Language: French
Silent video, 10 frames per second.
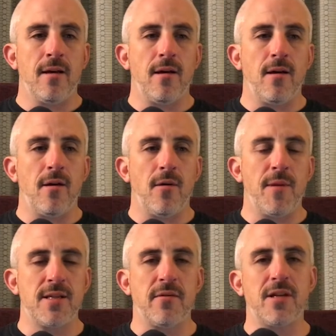euh,
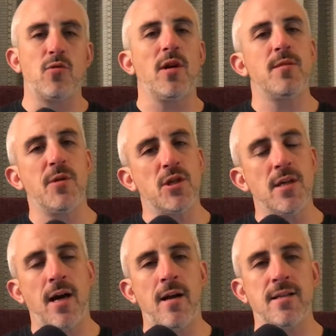bah, c'est vrai que sur l'aspect
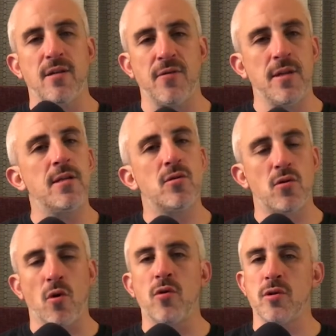général, cette finesse
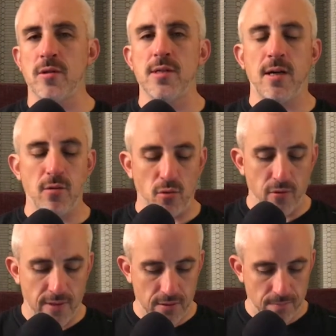se ressentira de
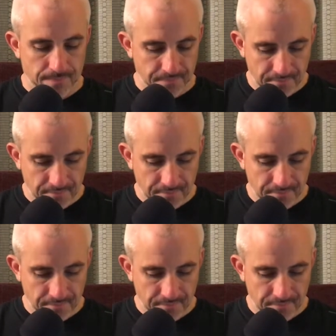toute façon.